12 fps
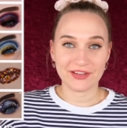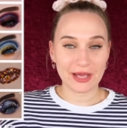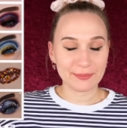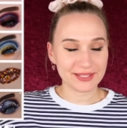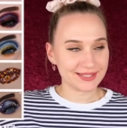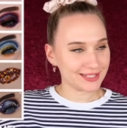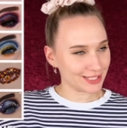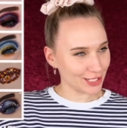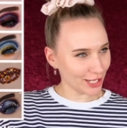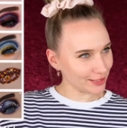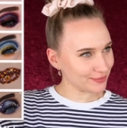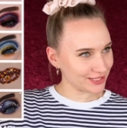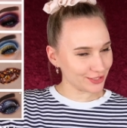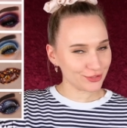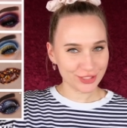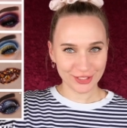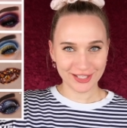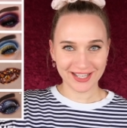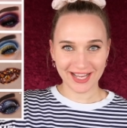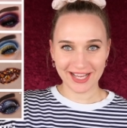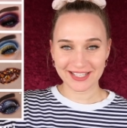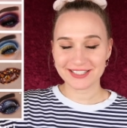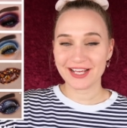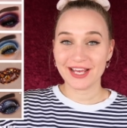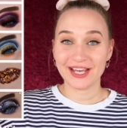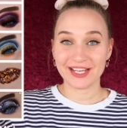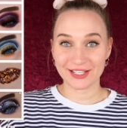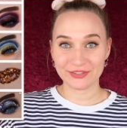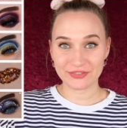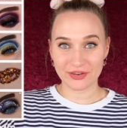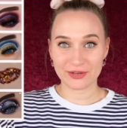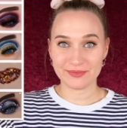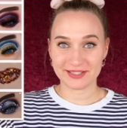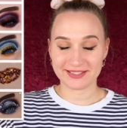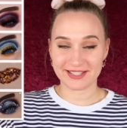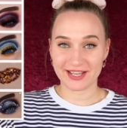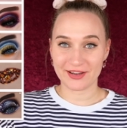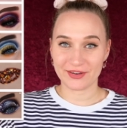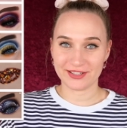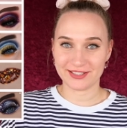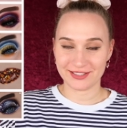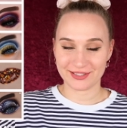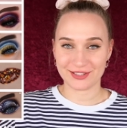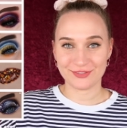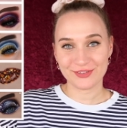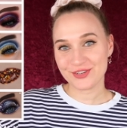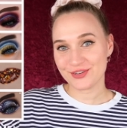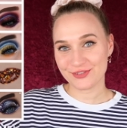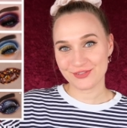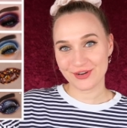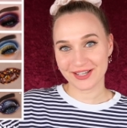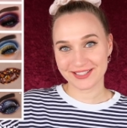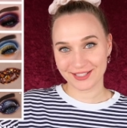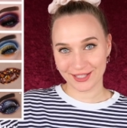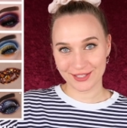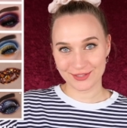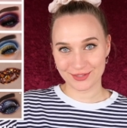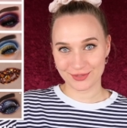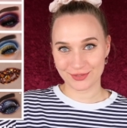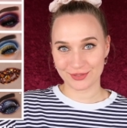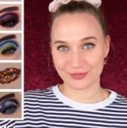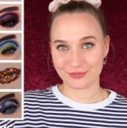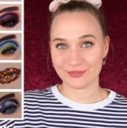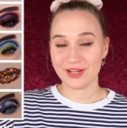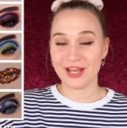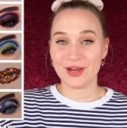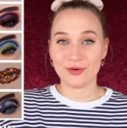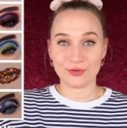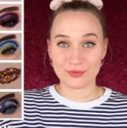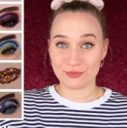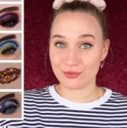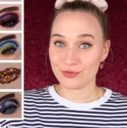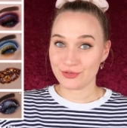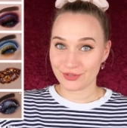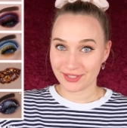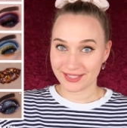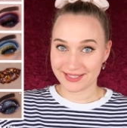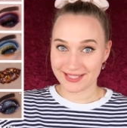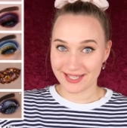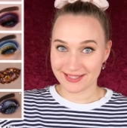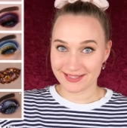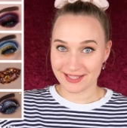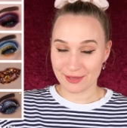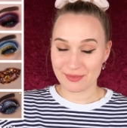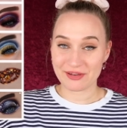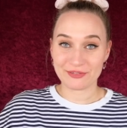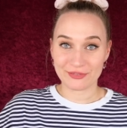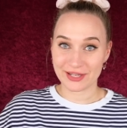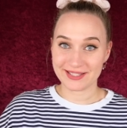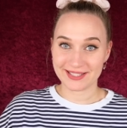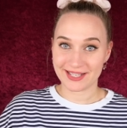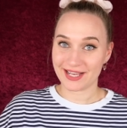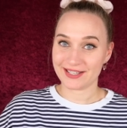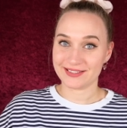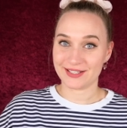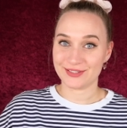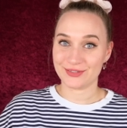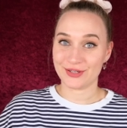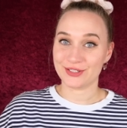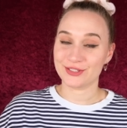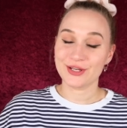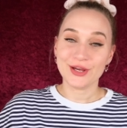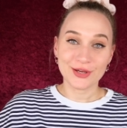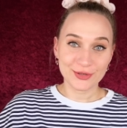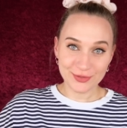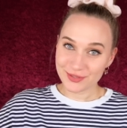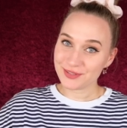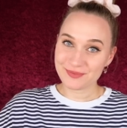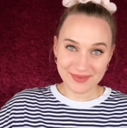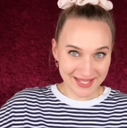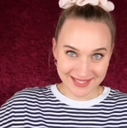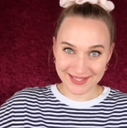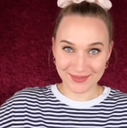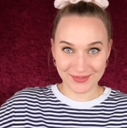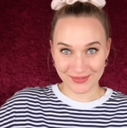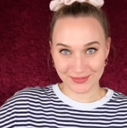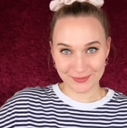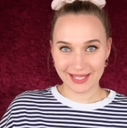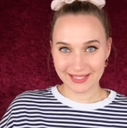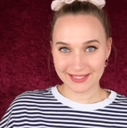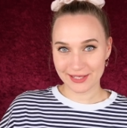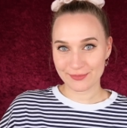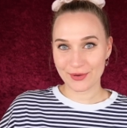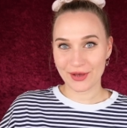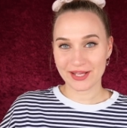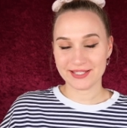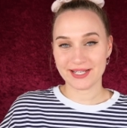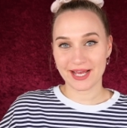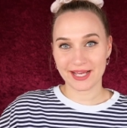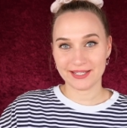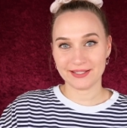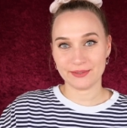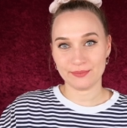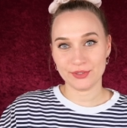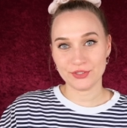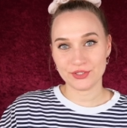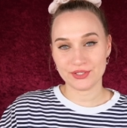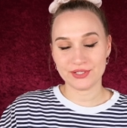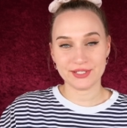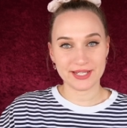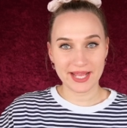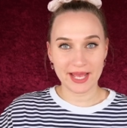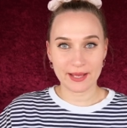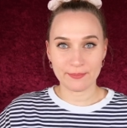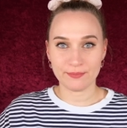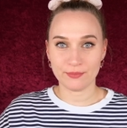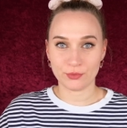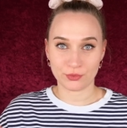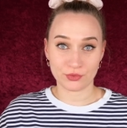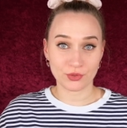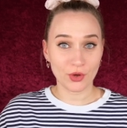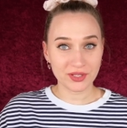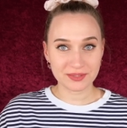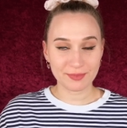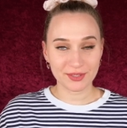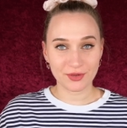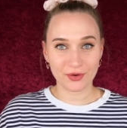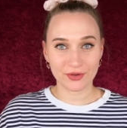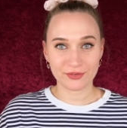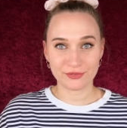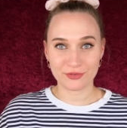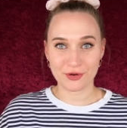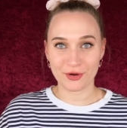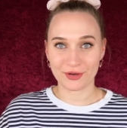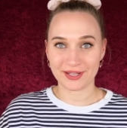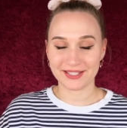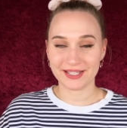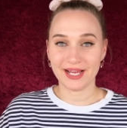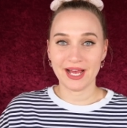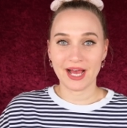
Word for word: Wir haben jetzt die Halbzeit schon erreicht. Ich freue mich sehr, heute dieses Video für euch drehen zu dürfen und wünsche euch als erstes einmal, falls ihr krank sein solltet, gute Besserung. Ich habe heute einen gemischten DM und Rossmann Haul für euch.